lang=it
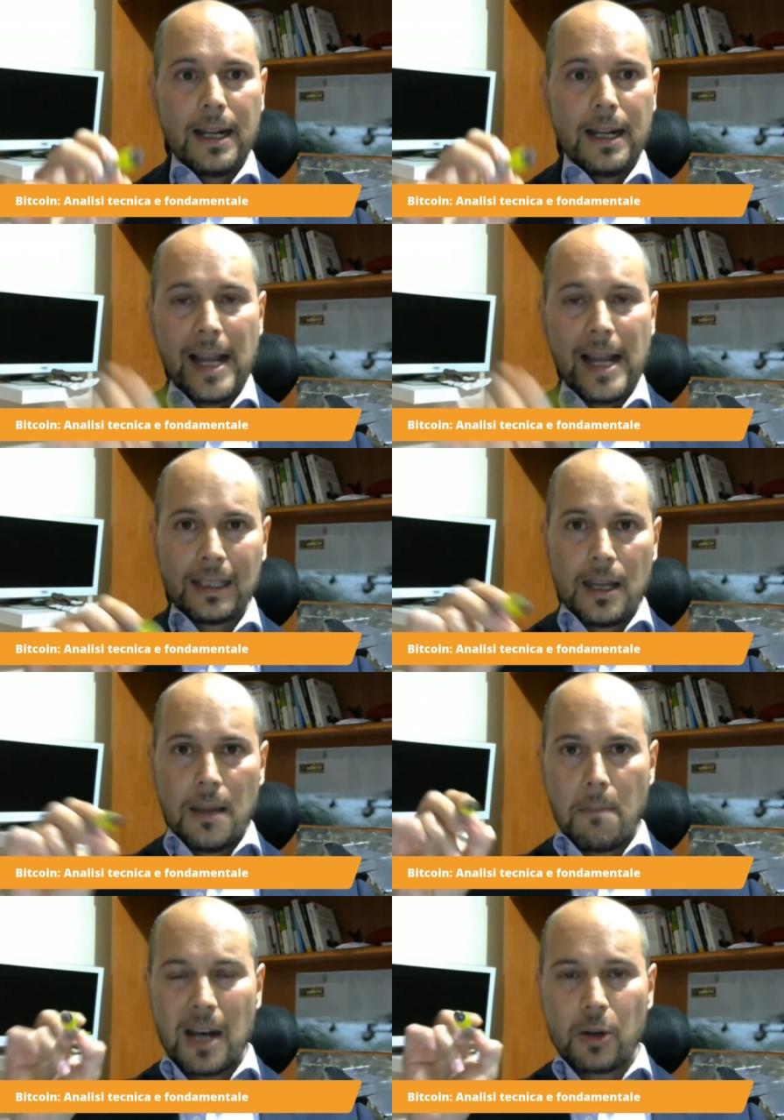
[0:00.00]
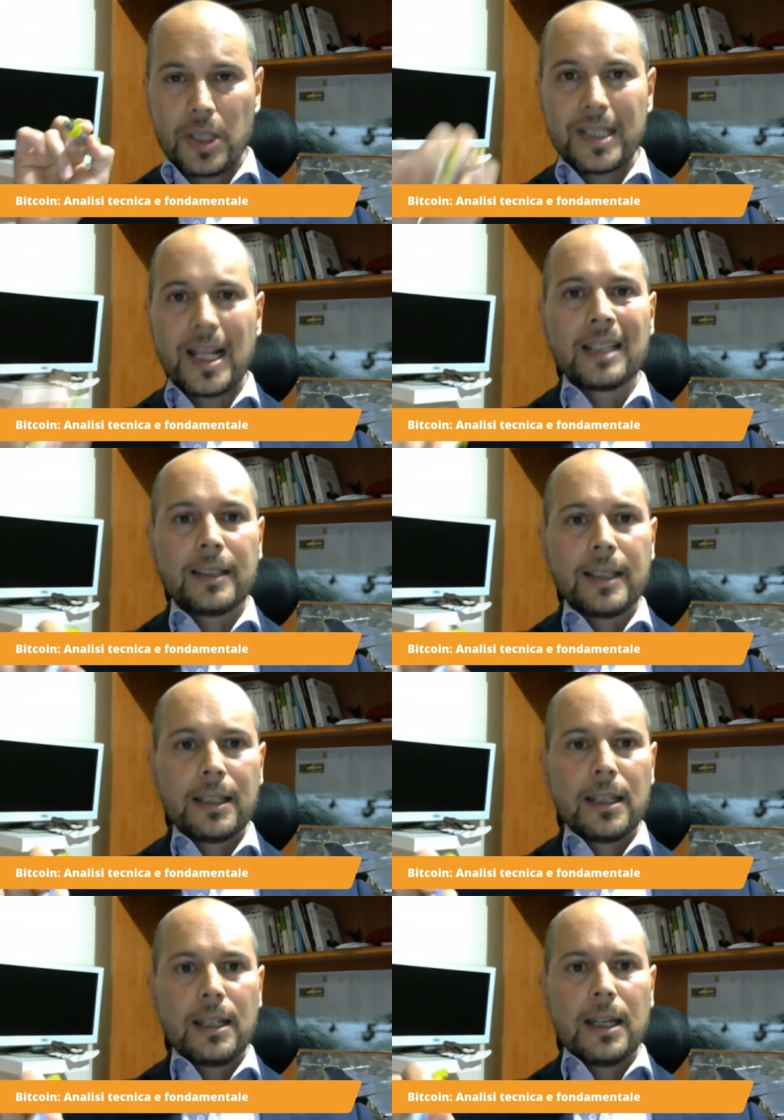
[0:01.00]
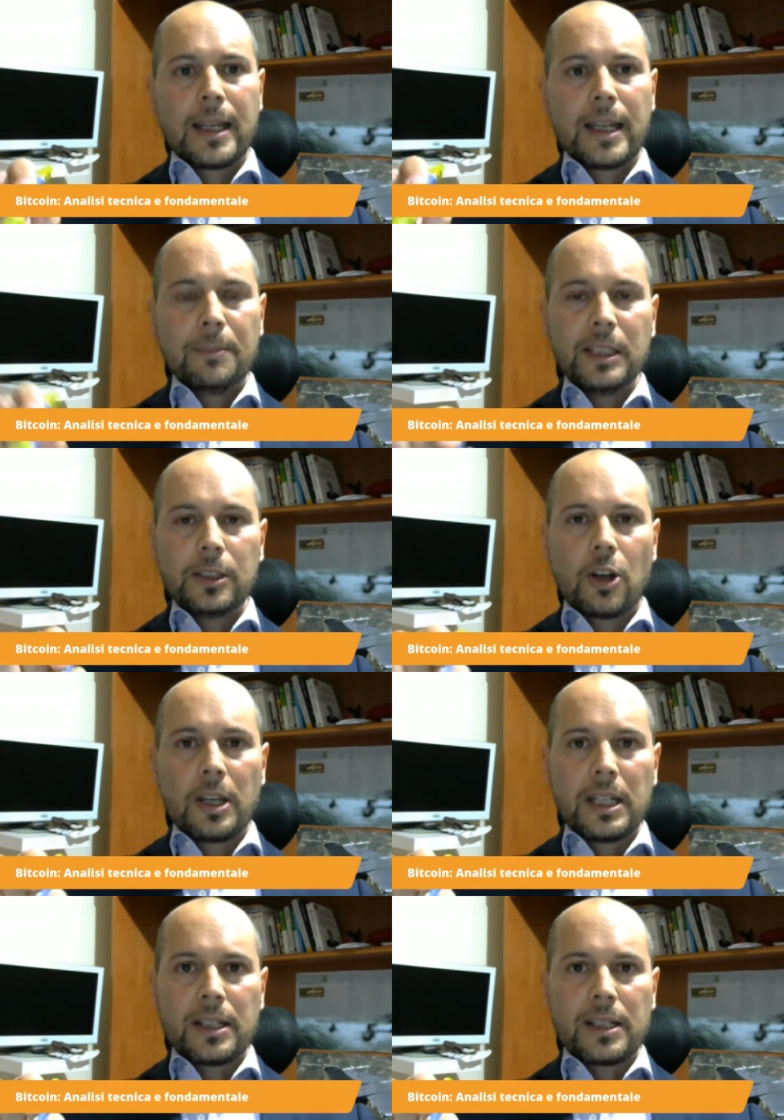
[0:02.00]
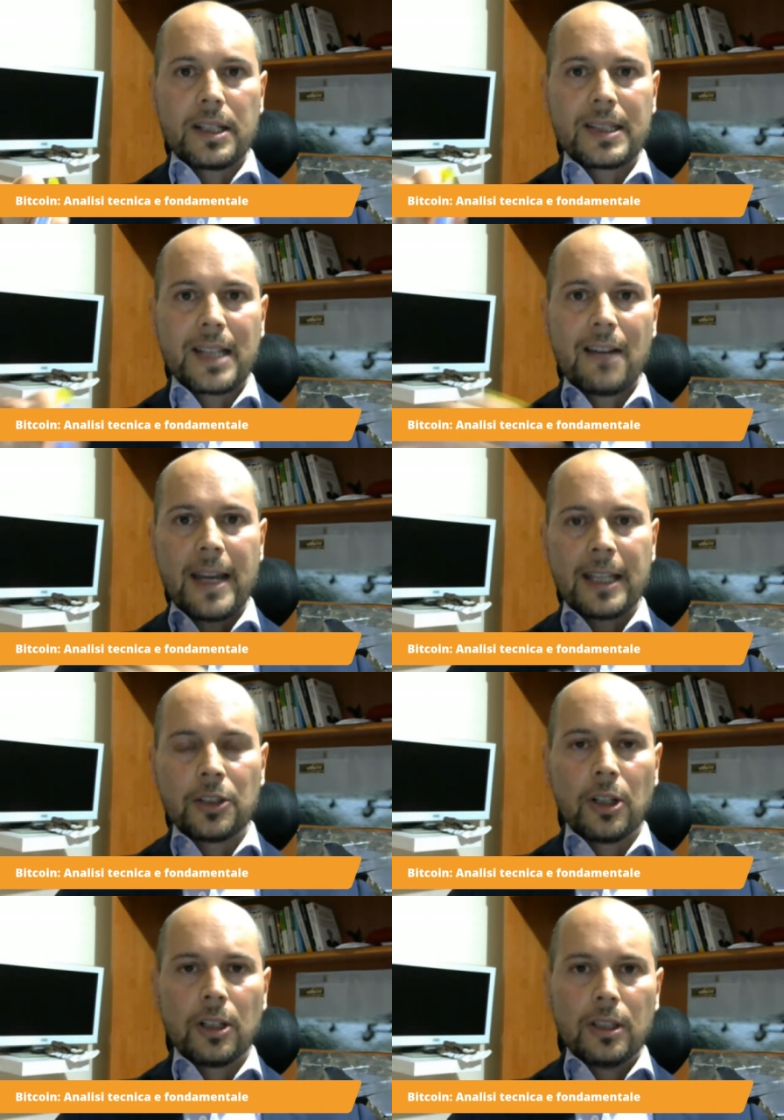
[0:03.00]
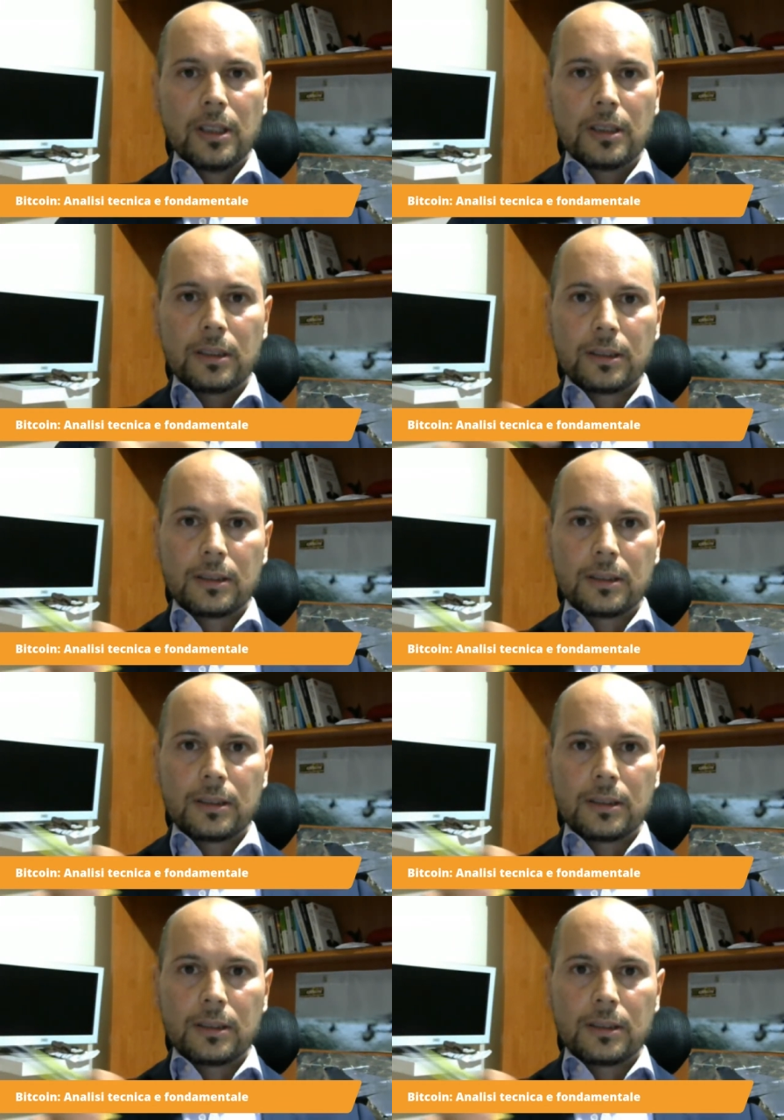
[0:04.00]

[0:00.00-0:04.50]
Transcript: lenta ma costante che il Bitcoin sta avendo eh,